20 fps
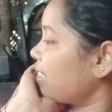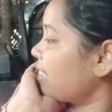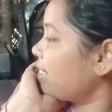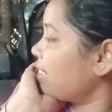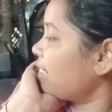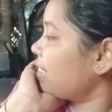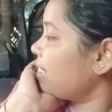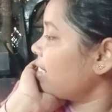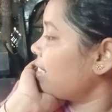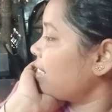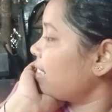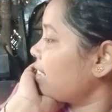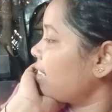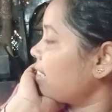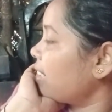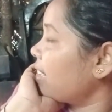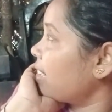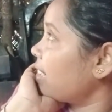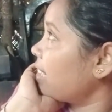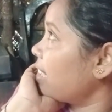নেই আর একের
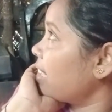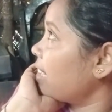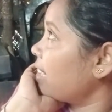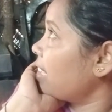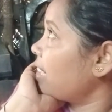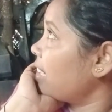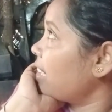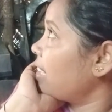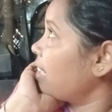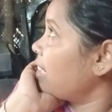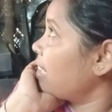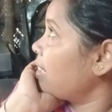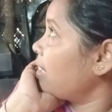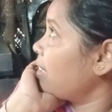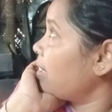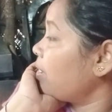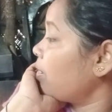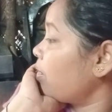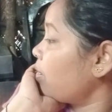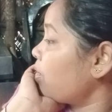পর এক খরচা হয়ে যাচ্ছে
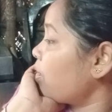ওই